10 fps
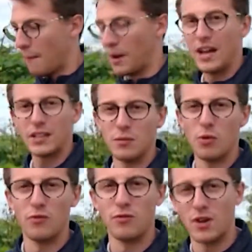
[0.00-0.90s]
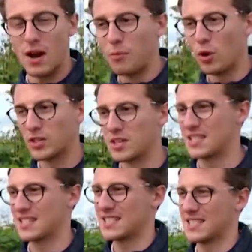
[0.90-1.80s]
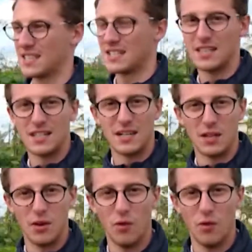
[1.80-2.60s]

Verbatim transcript: Поэтому работать с э,